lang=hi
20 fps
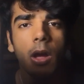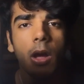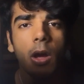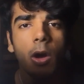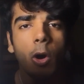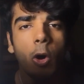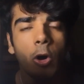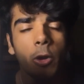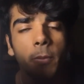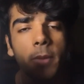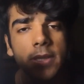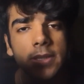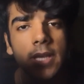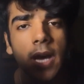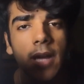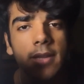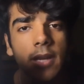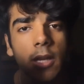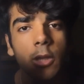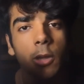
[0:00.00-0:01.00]
और मैं
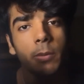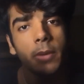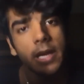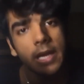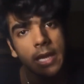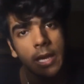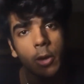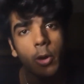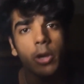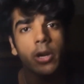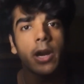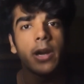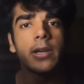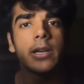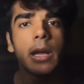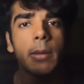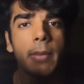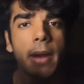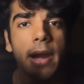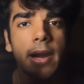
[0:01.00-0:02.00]
चाहता तो मैं एक और
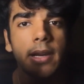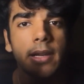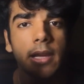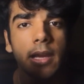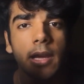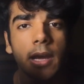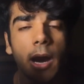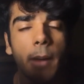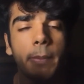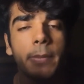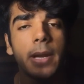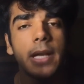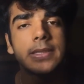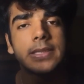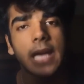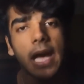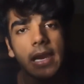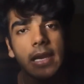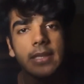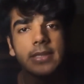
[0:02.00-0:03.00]
घंटा बैठ के अपना
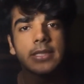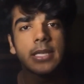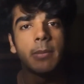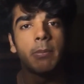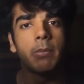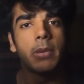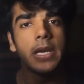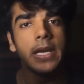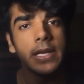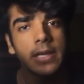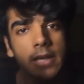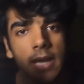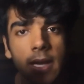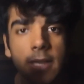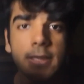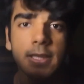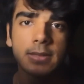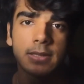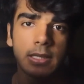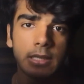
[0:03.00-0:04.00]
चैलेंज कंप्लीट कर
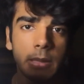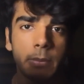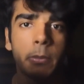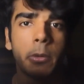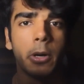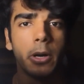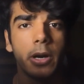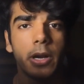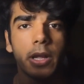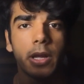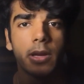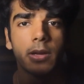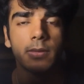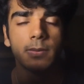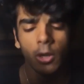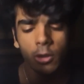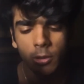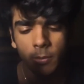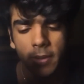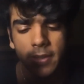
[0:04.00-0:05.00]
सकता था पर डे
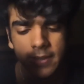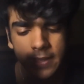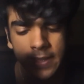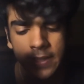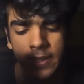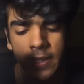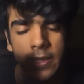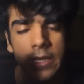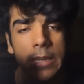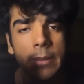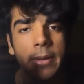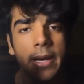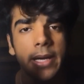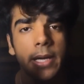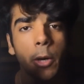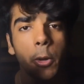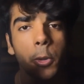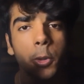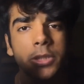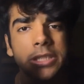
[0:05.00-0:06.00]
तो मैं तीन घंटे
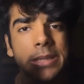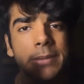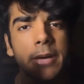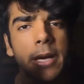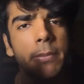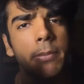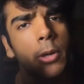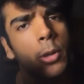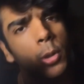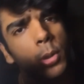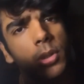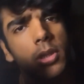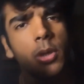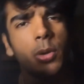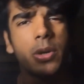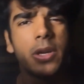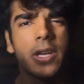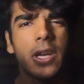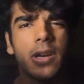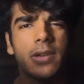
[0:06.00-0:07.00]
बैठा और उसके बाद मैं खुद ही
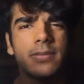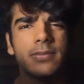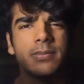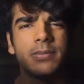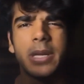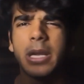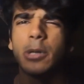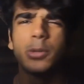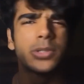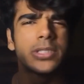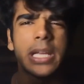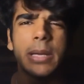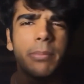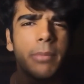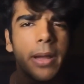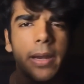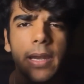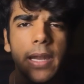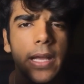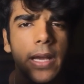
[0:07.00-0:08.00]
उठ गया मेरा उस टाइम
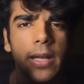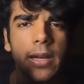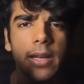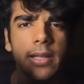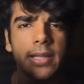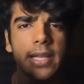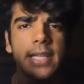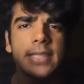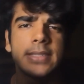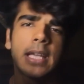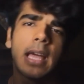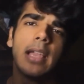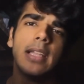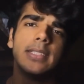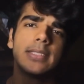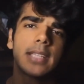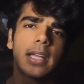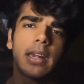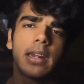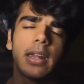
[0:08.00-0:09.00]
मन नहीं कर रहा था ये
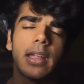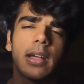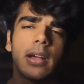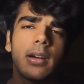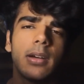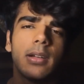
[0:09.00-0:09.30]
चैलेंज करने का